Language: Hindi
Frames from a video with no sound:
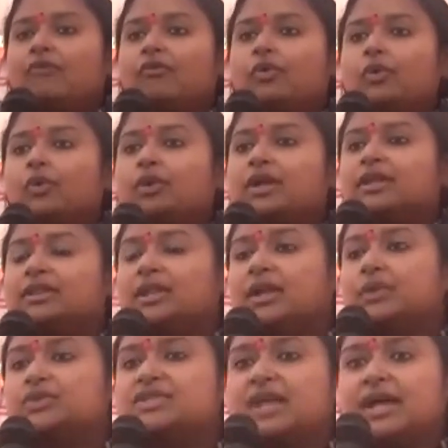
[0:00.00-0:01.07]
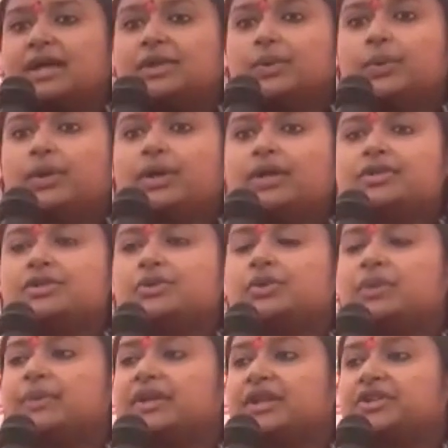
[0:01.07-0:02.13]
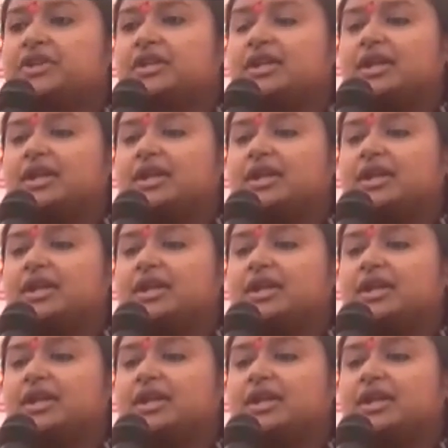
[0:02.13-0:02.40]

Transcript: वो कितने उत्साहित होकर जिन्होंने प्रदर्शन